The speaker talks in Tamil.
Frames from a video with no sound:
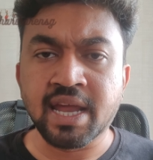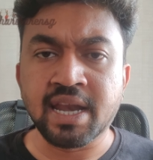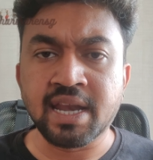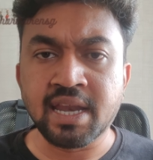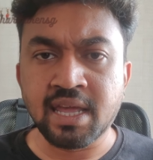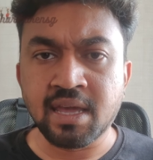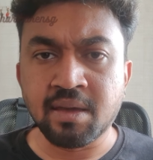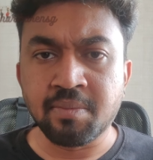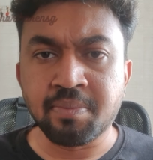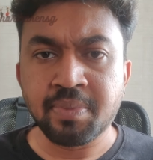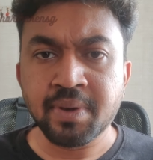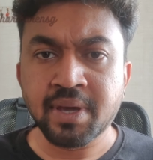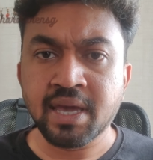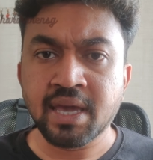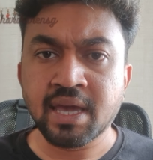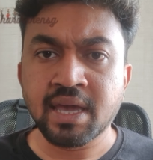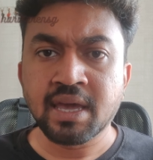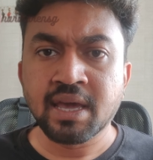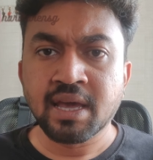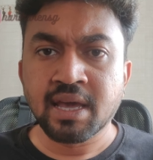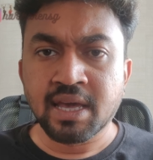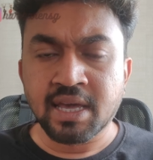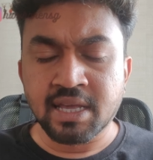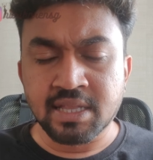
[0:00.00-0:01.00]
என்இபி
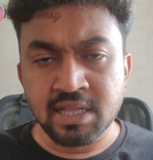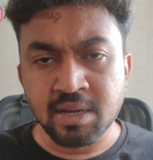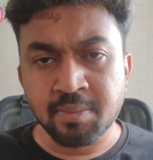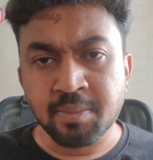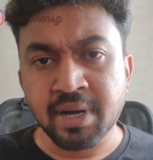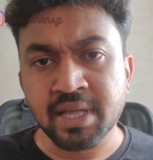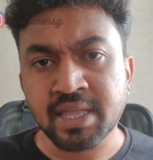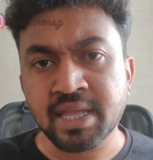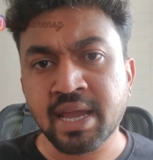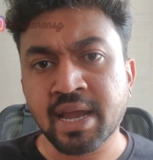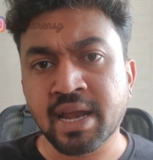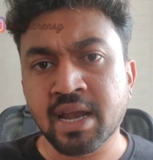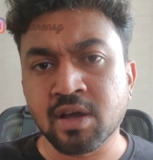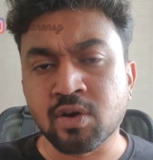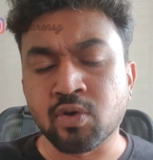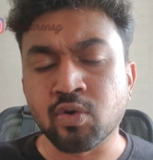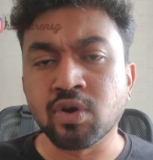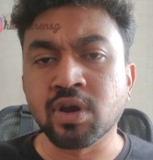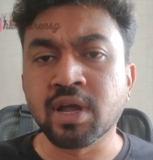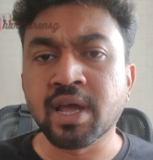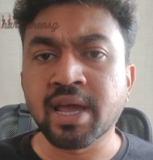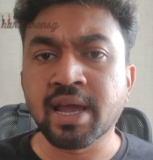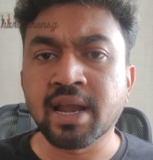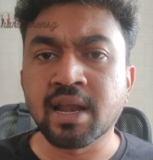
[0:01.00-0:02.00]
இந்த மாதிரியான
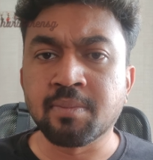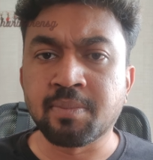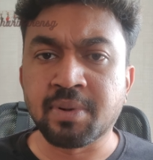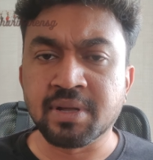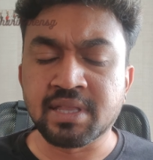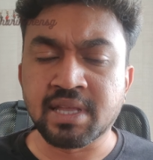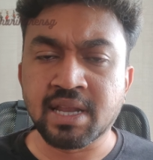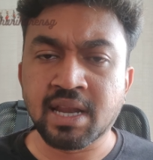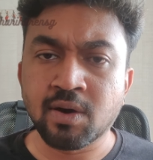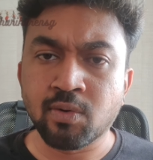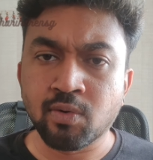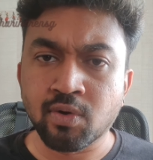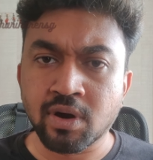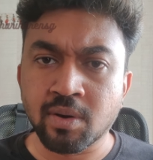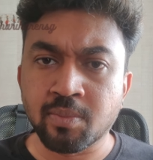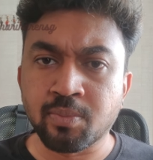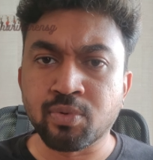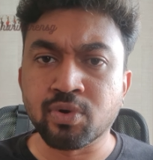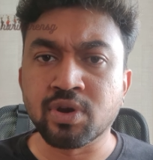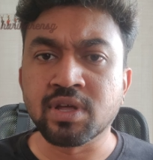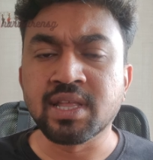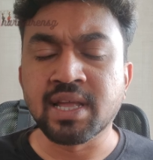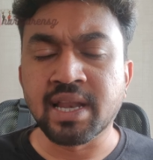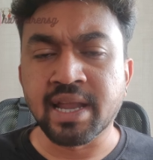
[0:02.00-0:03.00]
கொள்கைகளை பத்தினா உங்க
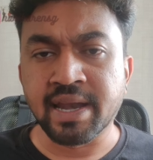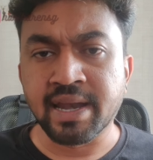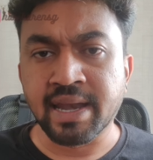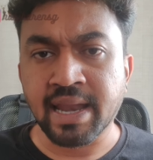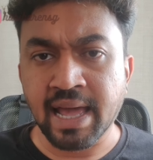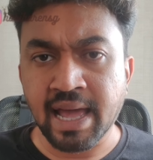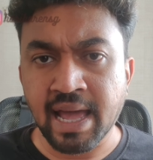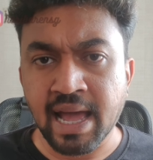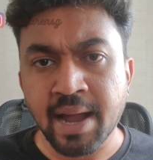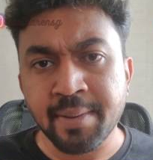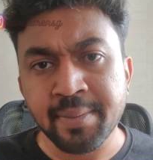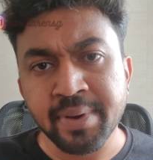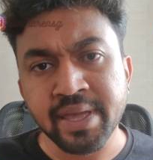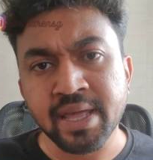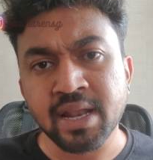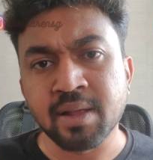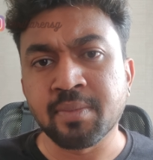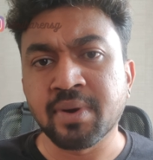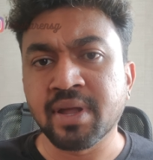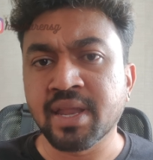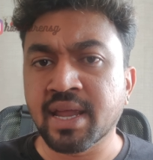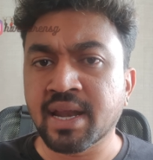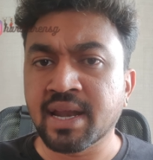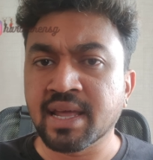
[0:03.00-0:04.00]
புரிதல் என்ன அப்படிங்கிற
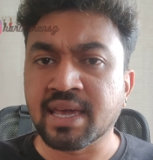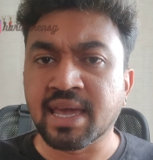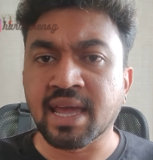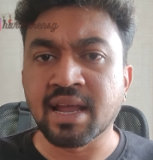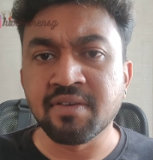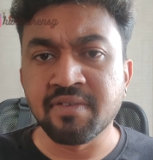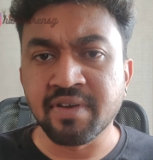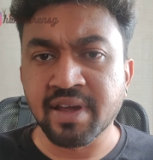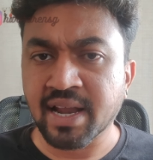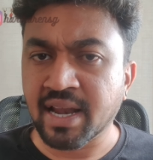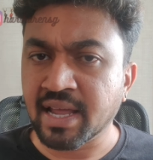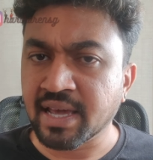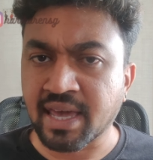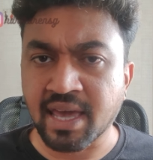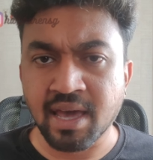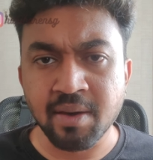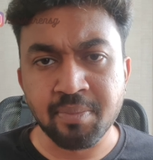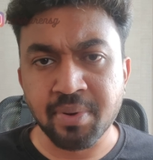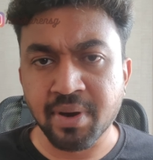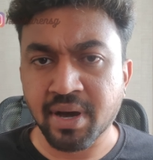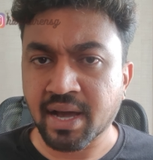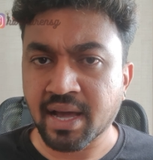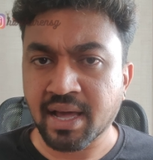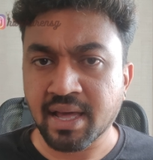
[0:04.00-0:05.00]
மாதிரியான கேள்விகளை அதை
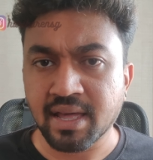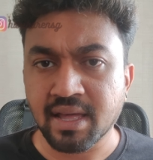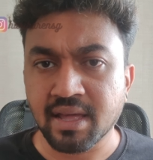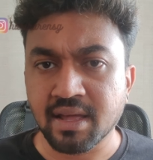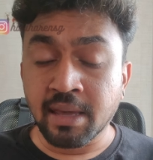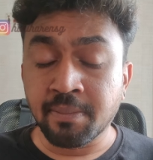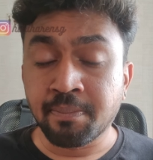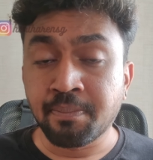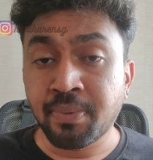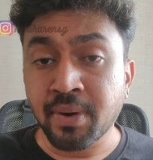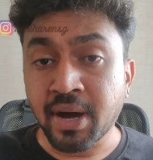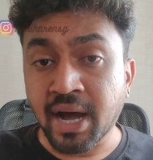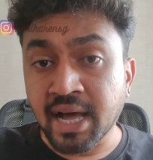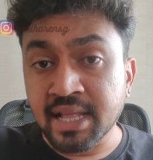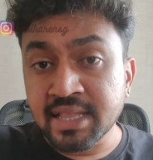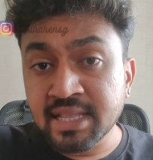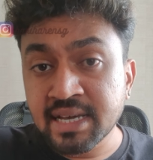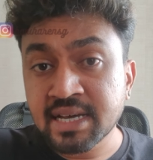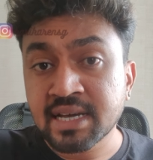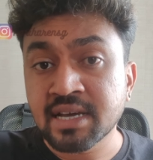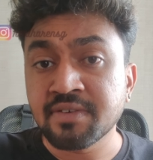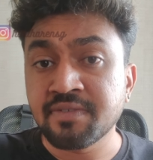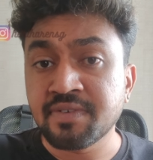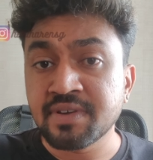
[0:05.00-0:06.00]
கேட்பாங்க இப்போ
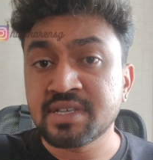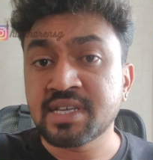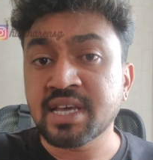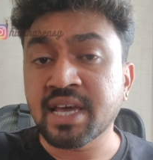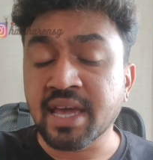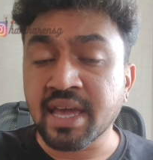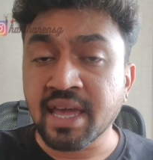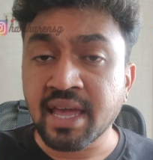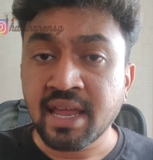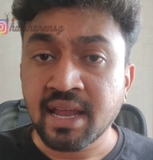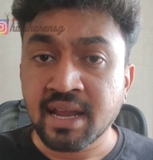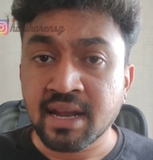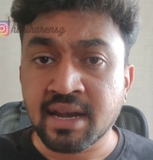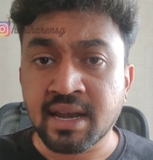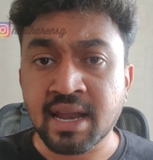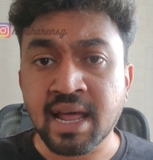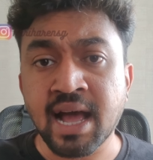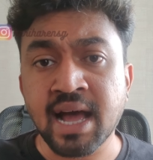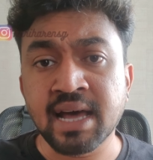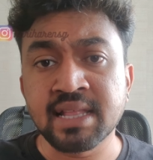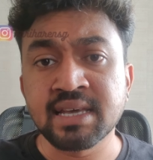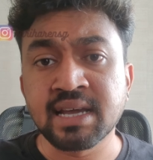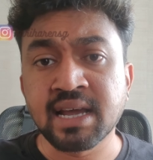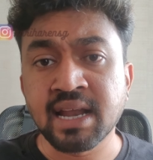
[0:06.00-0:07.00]
அதுக்கு விஜய்
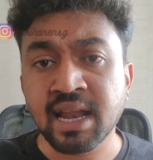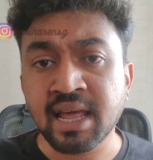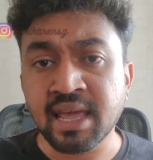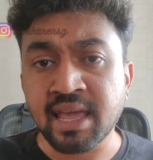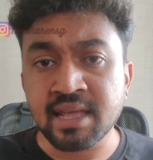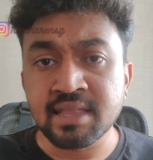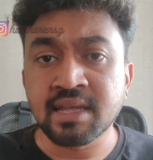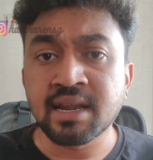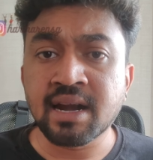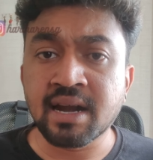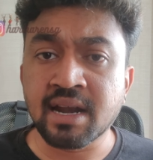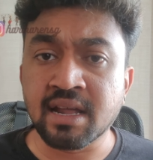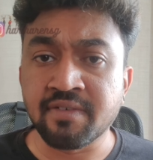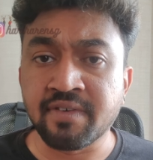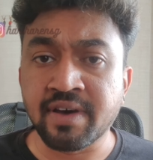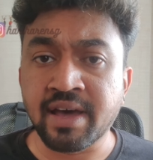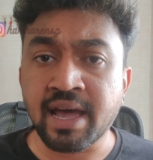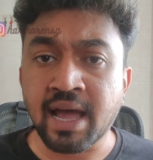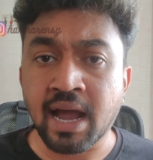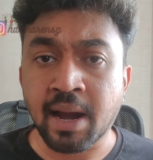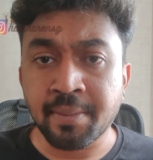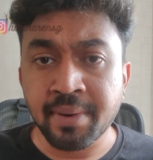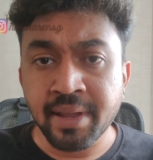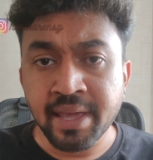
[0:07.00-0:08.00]
நான் அதுக்கெல்லாம்
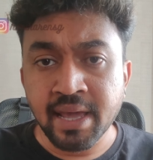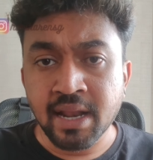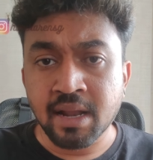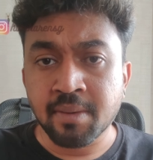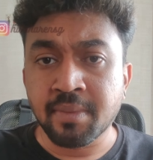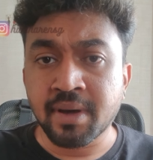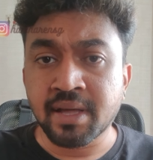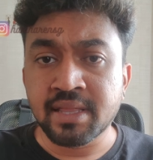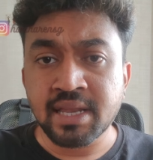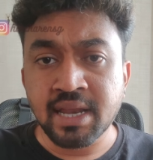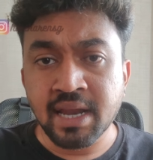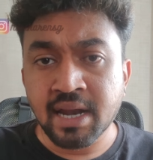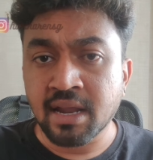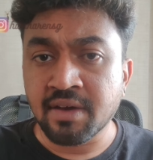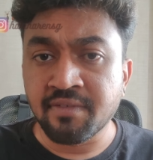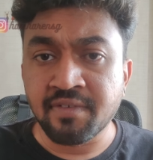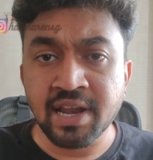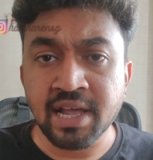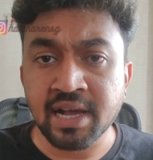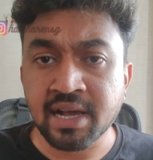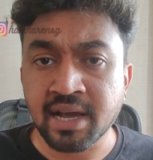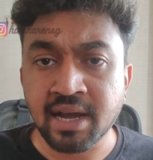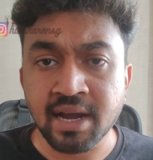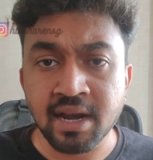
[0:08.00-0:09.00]
எதிரானவன் அப்படிங்கிற மாதிரியான
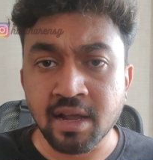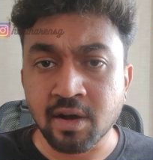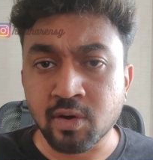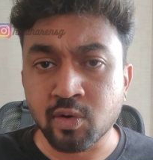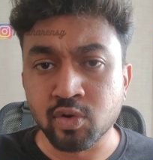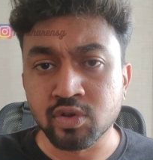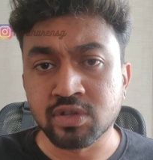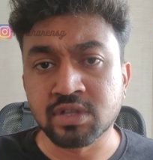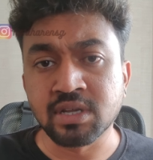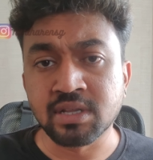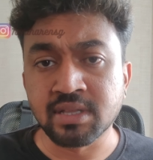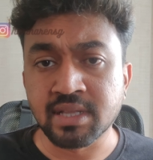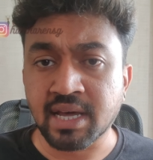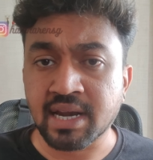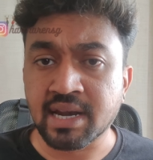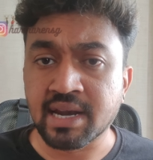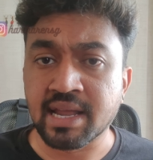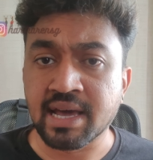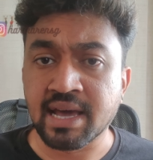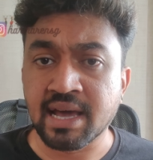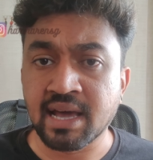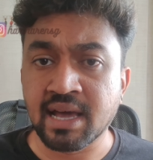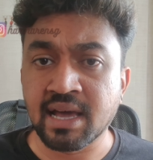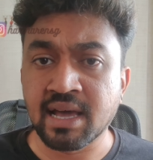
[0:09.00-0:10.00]
விளக்கங்களை
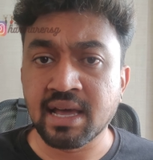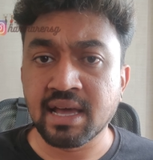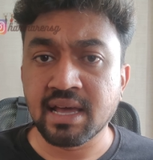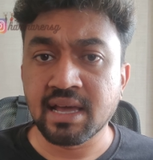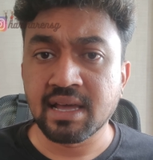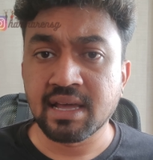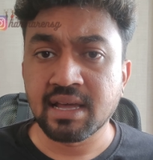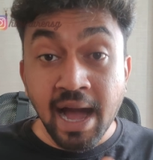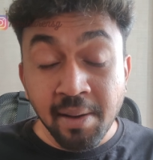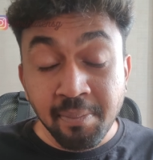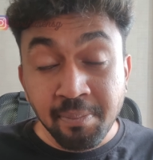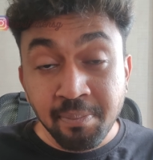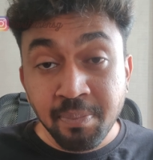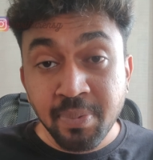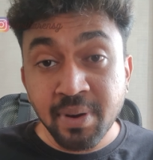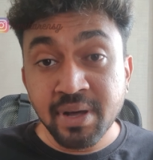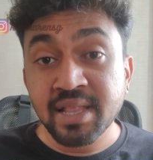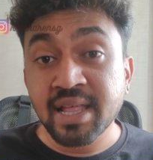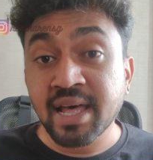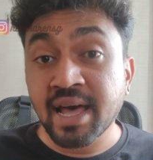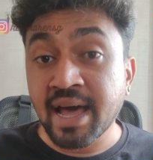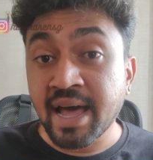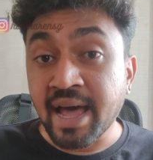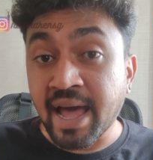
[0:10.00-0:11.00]
கொடுத்துருந்தாருன்னா
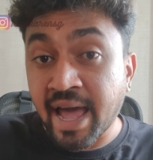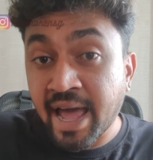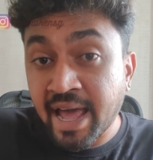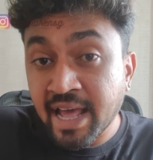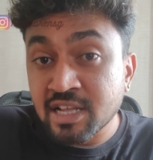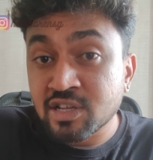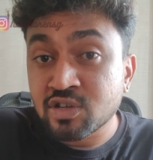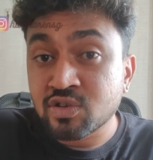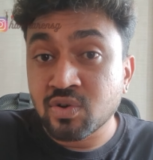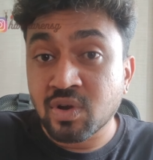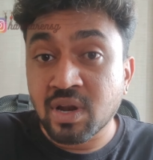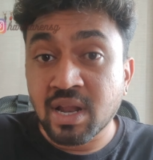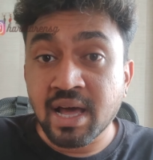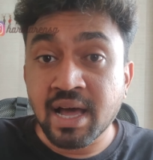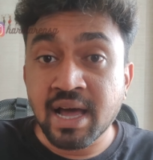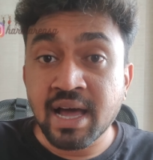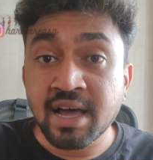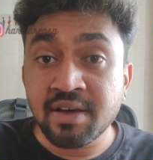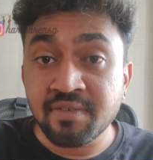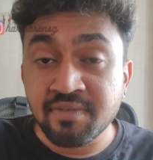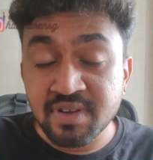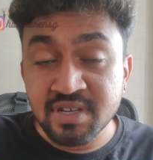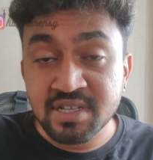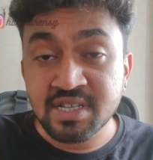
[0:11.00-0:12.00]
அப்பதான் ஆக்சுவலா
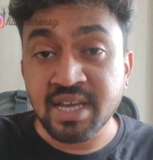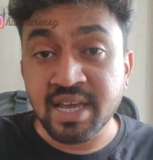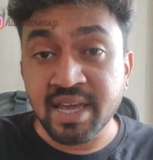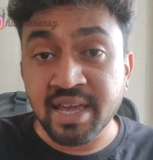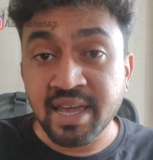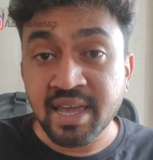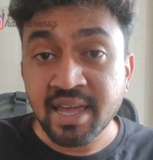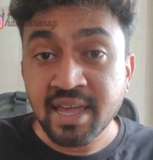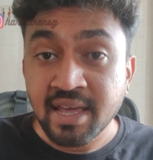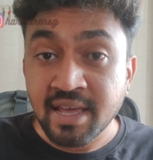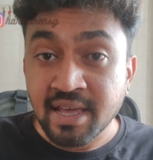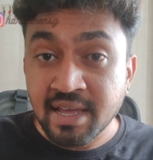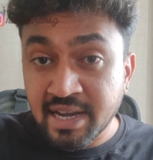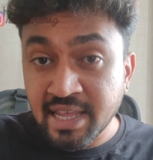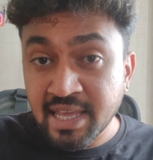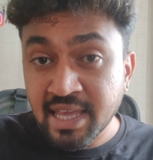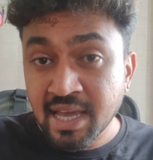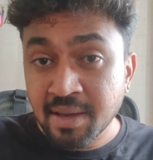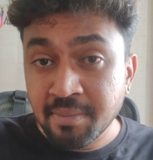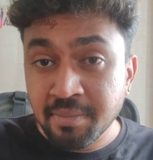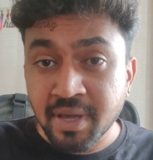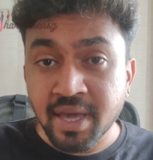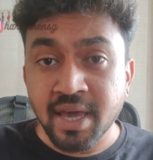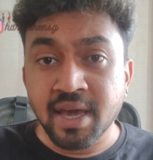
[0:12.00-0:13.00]
விஜய்
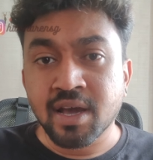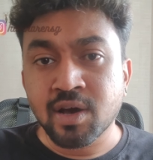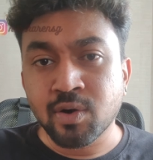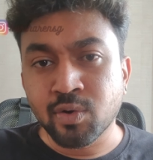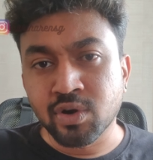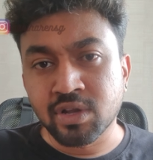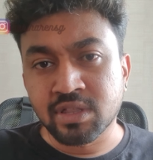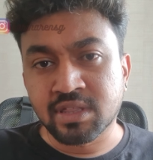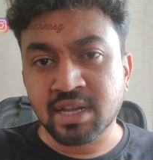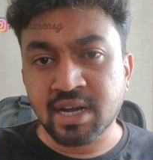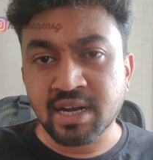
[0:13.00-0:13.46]
டிஎம்கேக்கு ஒரு